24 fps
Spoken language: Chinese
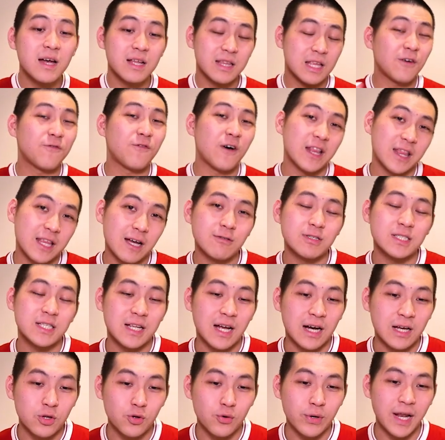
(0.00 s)
那反倒是
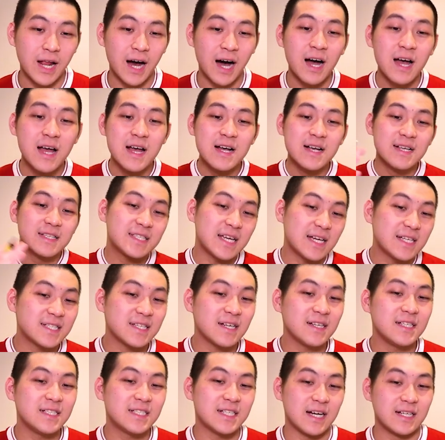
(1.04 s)
狼队啦，在
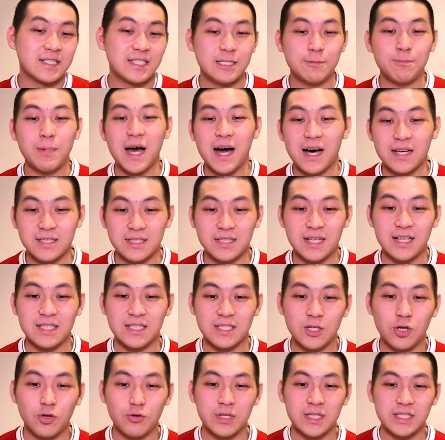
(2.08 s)
上一场击败阿森纳
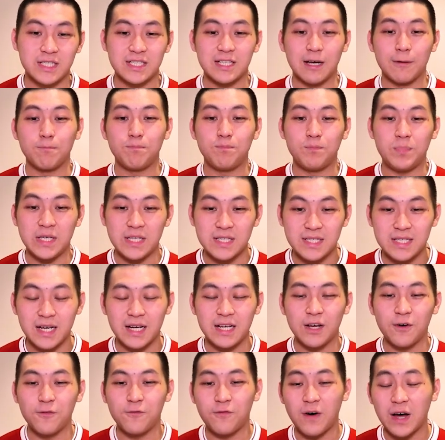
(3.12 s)
之后呢，这场比赛
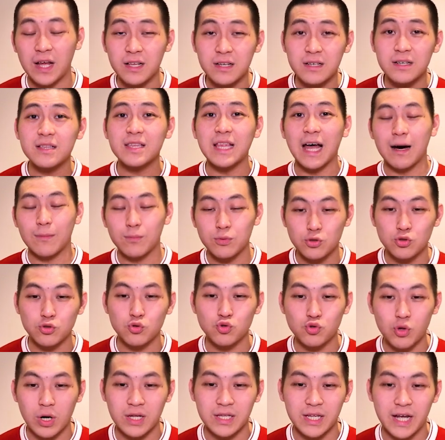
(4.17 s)
呢反而打不出
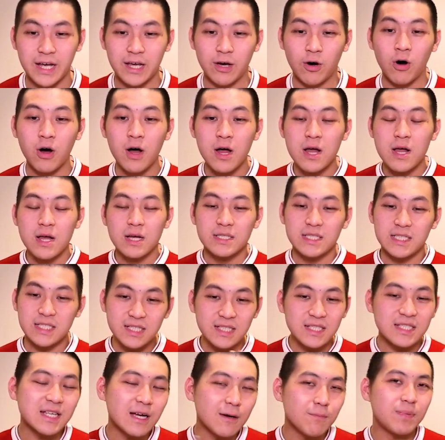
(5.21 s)
状态哦。其
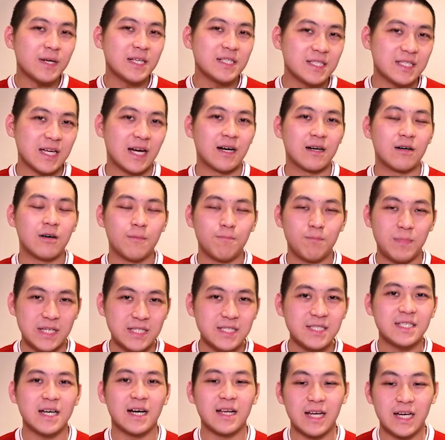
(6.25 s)
实上半场啊，勉
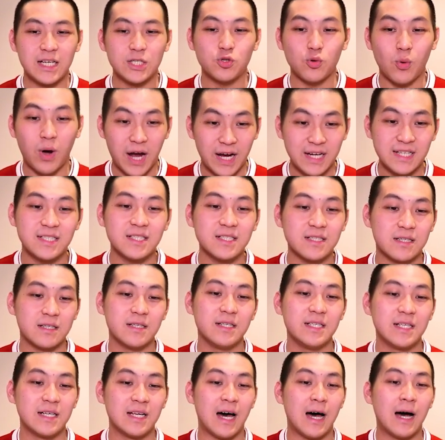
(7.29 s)
强来说还是可
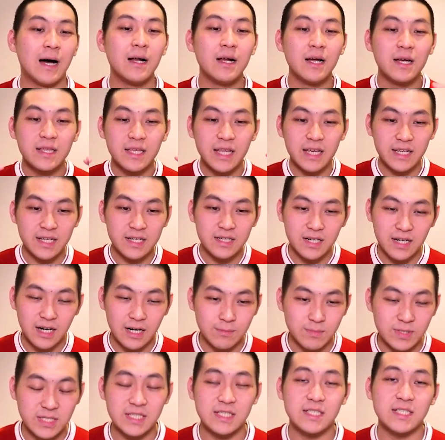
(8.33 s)
以的啦。那个
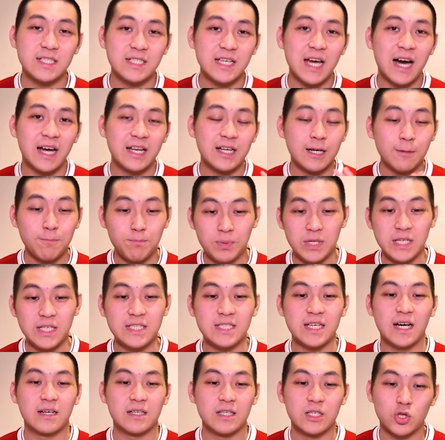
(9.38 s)
嗯施压呢、逼
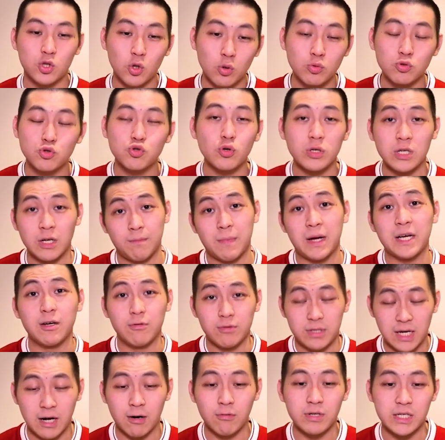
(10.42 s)
抢呢，都做的蛮有
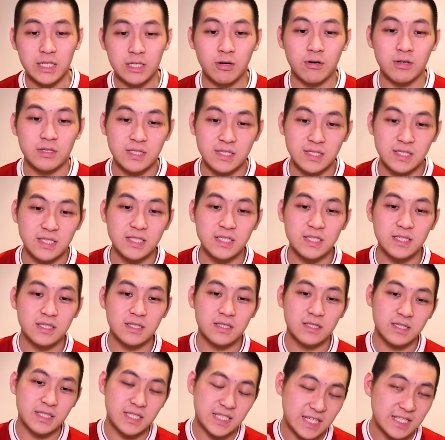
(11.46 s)
条理的。只是
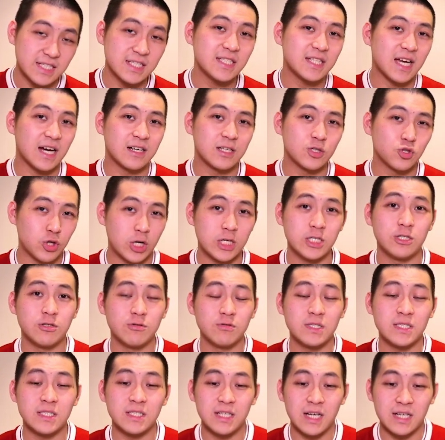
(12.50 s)
前场的传球
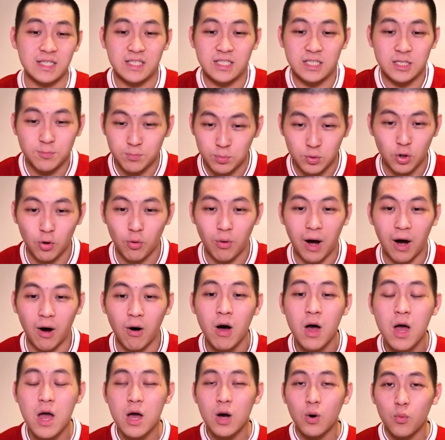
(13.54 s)
质量其实不够
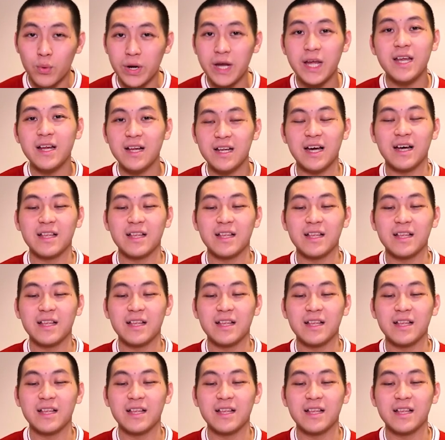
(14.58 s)
好。唯一的